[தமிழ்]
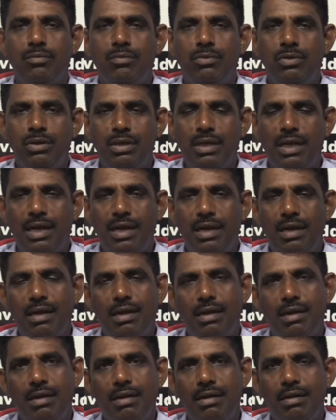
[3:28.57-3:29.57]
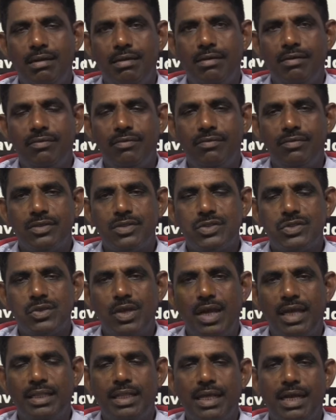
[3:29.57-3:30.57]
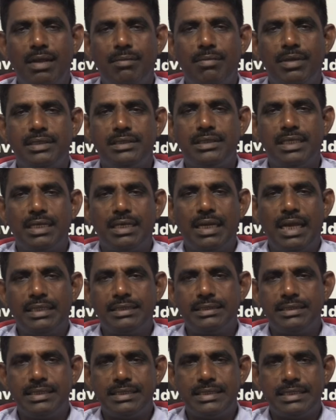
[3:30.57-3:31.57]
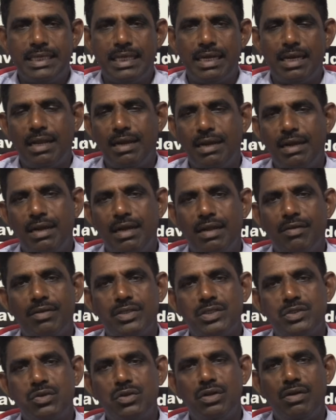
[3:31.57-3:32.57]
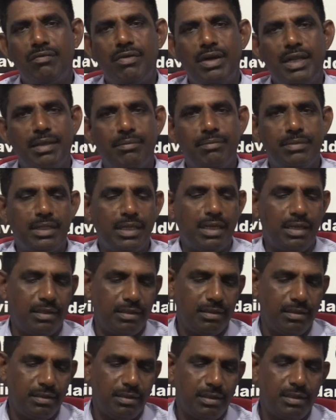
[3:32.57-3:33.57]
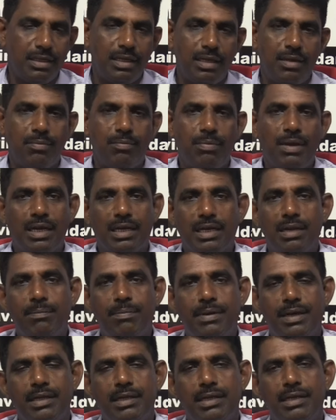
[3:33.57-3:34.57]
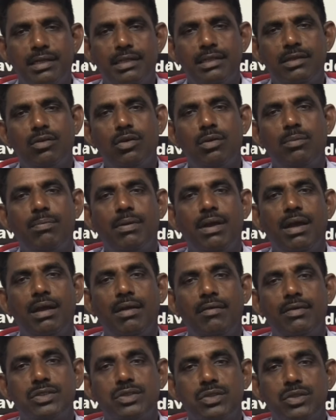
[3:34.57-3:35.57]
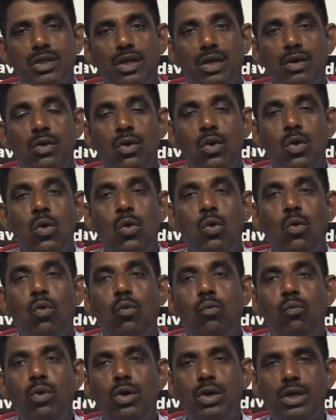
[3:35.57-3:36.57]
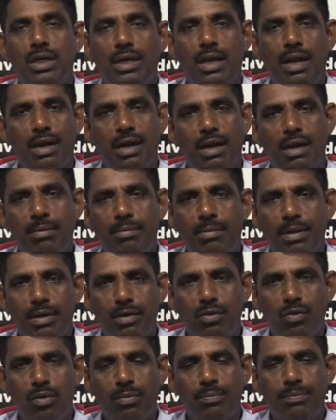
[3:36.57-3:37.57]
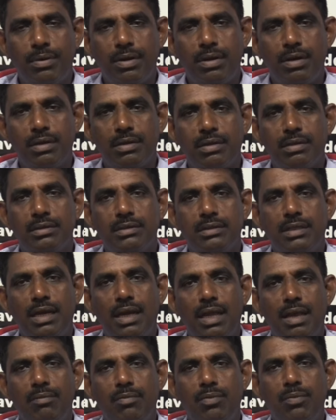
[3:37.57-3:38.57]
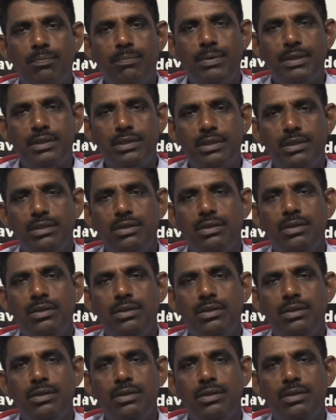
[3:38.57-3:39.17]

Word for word: முன்னாள் சுகாதார அமைச்சர் ராஜித சேனாரட்ன அவர் சொன்ன விடயம்தான் இங்கே பார்க்கப்படுகின்றது குறிப்பாக அவர் சொன்னார் ஒவ்வொரு நாடாளுமன்ற உறுப்பினருக்கும் தலா முப்பது